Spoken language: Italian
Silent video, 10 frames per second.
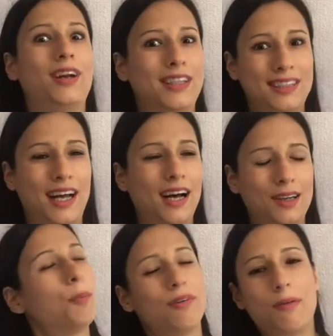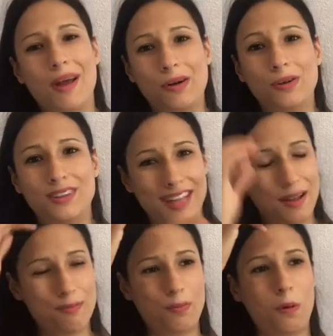allattare, poi vabbè col
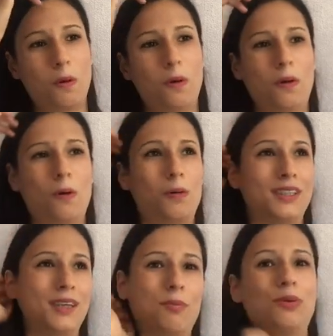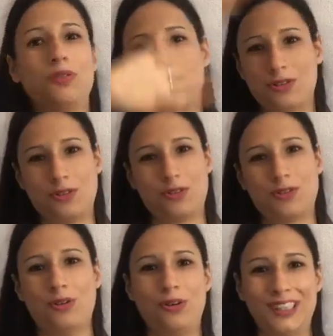tempo qua si apre un
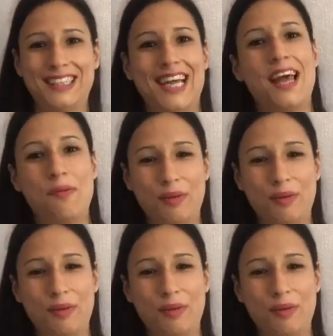discorso a sé